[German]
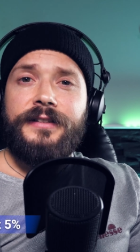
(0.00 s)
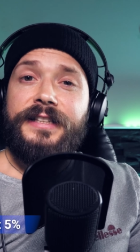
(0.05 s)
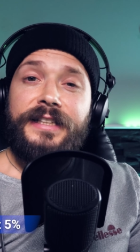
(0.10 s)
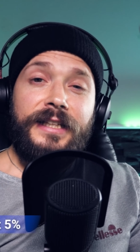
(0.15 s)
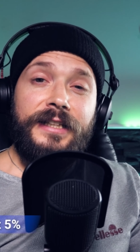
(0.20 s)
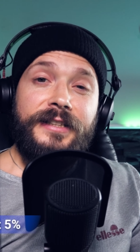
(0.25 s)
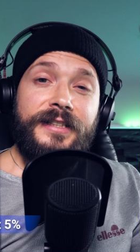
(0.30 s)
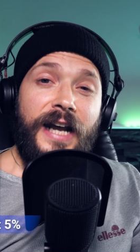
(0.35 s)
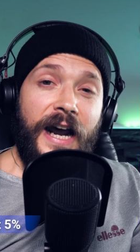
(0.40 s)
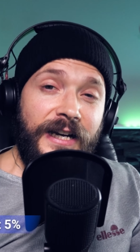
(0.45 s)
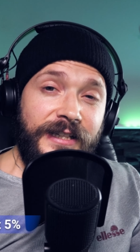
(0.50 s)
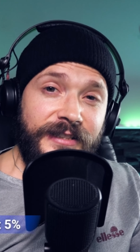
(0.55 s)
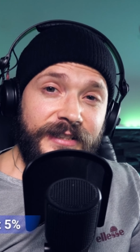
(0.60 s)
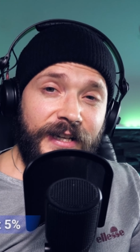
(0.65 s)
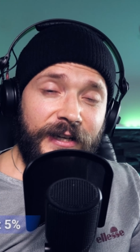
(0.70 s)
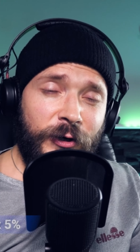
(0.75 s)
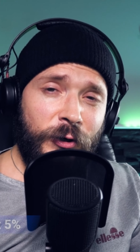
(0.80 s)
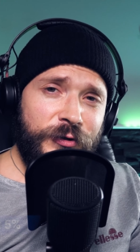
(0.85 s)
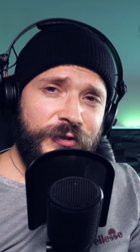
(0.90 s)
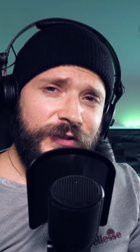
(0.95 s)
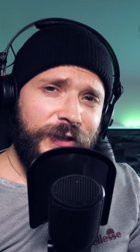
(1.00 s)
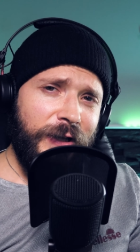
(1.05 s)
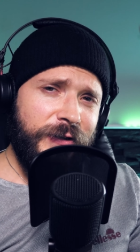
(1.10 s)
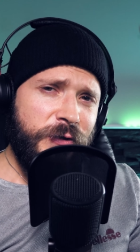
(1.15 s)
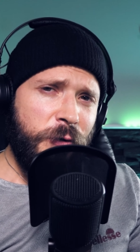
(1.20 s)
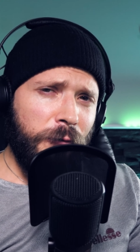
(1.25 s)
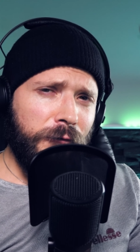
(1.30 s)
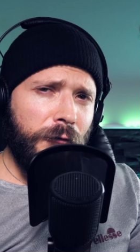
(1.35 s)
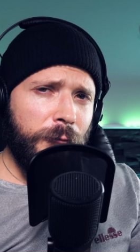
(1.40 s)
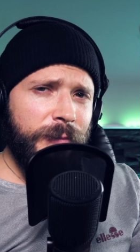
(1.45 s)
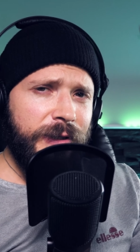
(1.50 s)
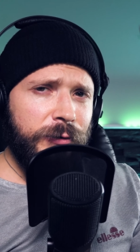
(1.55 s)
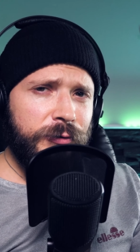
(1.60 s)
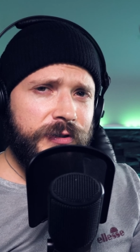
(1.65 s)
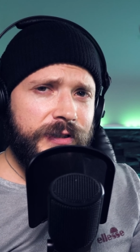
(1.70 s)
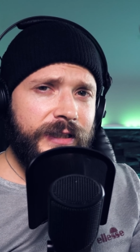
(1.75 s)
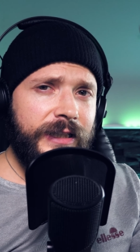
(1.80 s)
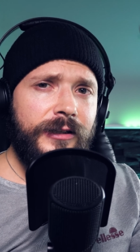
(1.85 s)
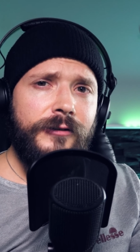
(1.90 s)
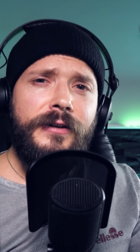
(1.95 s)
Die enthaltene Konzentration von
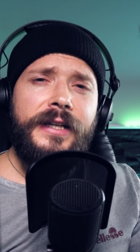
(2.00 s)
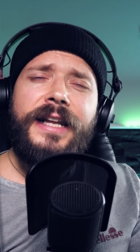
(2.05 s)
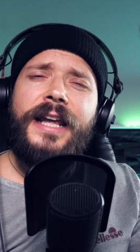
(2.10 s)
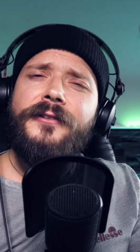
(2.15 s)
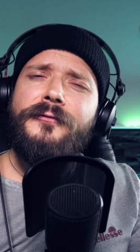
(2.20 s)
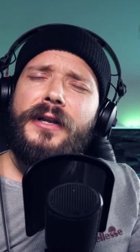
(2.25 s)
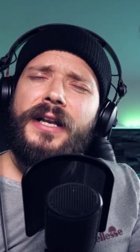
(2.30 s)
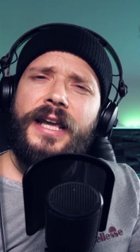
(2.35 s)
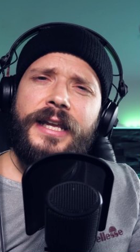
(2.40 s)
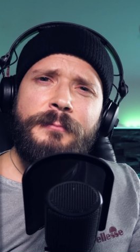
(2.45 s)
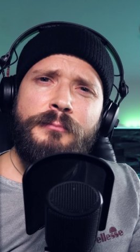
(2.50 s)
Minoxidil wird entweder